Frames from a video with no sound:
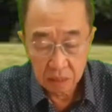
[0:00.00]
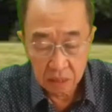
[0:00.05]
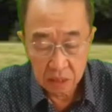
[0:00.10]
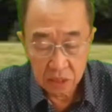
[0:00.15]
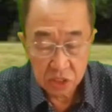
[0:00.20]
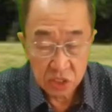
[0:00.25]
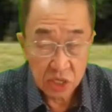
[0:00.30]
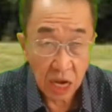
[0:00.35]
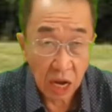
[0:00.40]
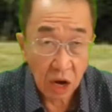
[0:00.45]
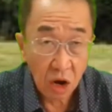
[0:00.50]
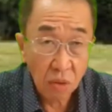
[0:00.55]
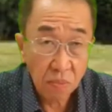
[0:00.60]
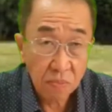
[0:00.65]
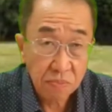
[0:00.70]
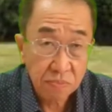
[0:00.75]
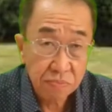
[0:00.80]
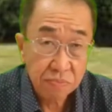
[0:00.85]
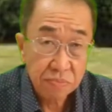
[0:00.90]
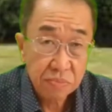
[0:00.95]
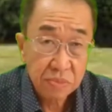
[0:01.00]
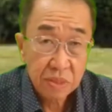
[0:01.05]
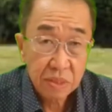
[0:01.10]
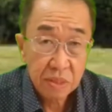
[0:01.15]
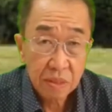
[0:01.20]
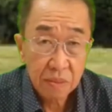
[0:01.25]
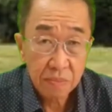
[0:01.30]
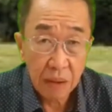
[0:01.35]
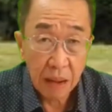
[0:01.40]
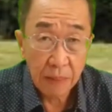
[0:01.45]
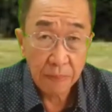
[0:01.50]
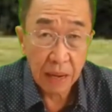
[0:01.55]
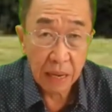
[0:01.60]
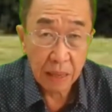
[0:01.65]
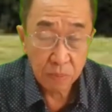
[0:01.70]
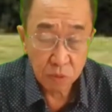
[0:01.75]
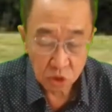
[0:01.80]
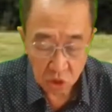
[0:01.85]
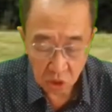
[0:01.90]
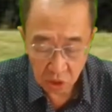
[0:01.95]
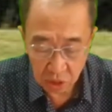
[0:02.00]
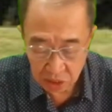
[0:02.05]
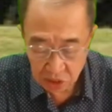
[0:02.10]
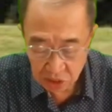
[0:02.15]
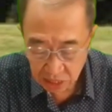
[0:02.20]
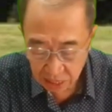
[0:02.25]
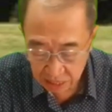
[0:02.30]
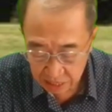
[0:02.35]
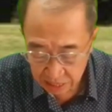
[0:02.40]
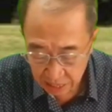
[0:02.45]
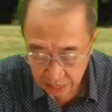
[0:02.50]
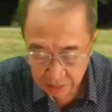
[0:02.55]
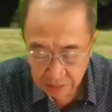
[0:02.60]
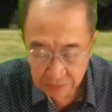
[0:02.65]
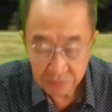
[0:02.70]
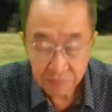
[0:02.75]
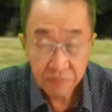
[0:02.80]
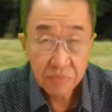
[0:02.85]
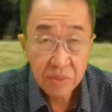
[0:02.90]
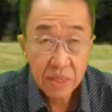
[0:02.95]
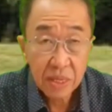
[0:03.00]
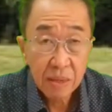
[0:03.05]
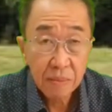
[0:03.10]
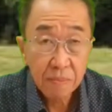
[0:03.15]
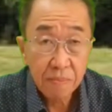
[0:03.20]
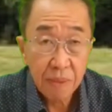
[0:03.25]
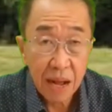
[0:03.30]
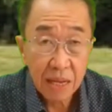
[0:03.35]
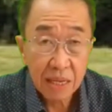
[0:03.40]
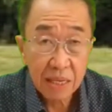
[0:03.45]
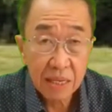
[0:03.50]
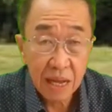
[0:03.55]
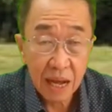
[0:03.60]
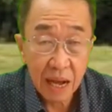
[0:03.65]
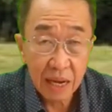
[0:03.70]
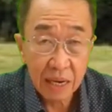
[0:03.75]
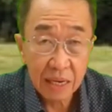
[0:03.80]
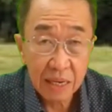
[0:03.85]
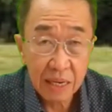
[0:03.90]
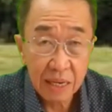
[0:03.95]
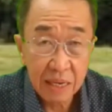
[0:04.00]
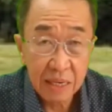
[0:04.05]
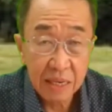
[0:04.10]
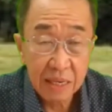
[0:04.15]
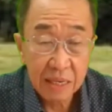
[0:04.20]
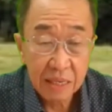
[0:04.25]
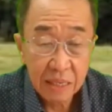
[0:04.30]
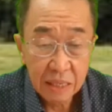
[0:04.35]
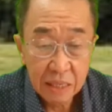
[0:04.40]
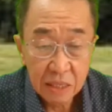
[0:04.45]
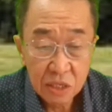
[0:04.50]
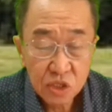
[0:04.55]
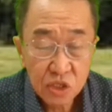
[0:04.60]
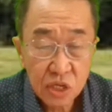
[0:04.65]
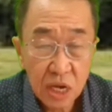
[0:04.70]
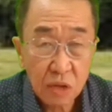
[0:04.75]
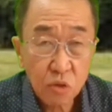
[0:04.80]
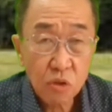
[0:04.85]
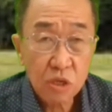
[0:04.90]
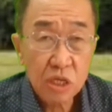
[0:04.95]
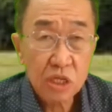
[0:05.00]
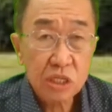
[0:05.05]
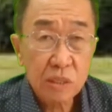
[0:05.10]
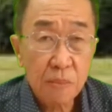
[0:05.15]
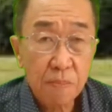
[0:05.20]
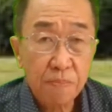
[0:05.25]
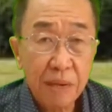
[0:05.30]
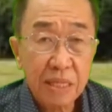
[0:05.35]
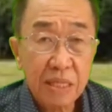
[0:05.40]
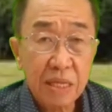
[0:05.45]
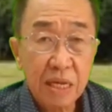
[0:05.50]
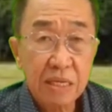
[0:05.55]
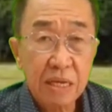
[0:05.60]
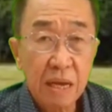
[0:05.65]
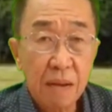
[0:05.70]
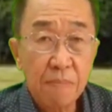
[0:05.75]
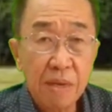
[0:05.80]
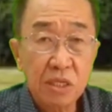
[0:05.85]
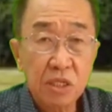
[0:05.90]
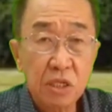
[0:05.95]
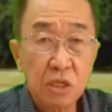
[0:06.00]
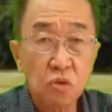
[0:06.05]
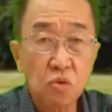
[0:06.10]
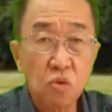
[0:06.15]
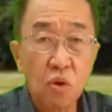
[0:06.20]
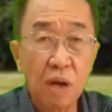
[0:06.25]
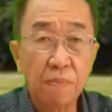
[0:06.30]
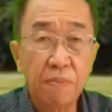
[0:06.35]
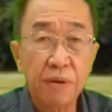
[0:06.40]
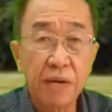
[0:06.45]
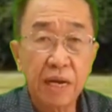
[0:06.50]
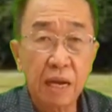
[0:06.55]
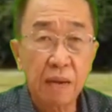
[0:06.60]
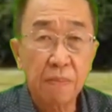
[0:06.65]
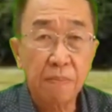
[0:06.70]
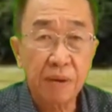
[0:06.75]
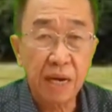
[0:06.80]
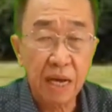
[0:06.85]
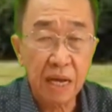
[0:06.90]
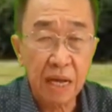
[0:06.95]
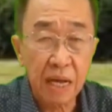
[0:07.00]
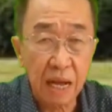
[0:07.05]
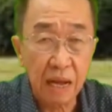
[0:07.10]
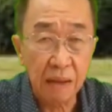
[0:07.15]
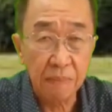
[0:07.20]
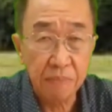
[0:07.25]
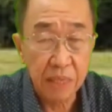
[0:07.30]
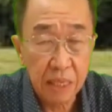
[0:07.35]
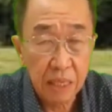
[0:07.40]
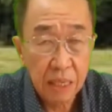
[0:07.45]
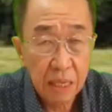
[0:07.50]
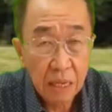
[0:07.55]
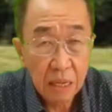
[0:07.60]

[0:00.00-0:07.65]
Shalom. Bapak Ibu Saudara sekalian, pagi hari ini satu kesempatan yang masih Tuhan berikan pada kami